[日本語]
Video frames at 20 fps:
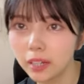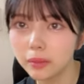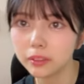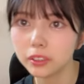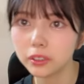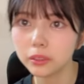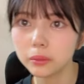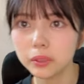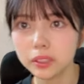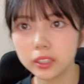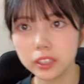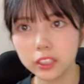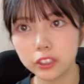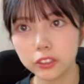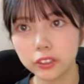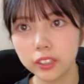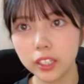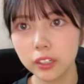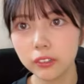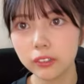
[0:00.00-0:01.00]
過ち覚えて
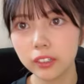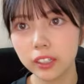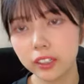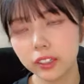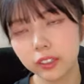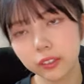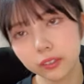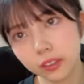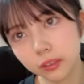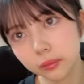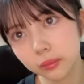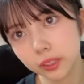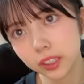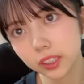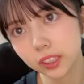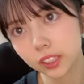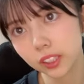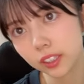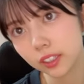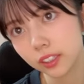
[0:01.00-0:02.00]
一緒にやろうやって言われまし
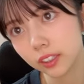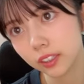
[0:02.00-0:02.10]
たね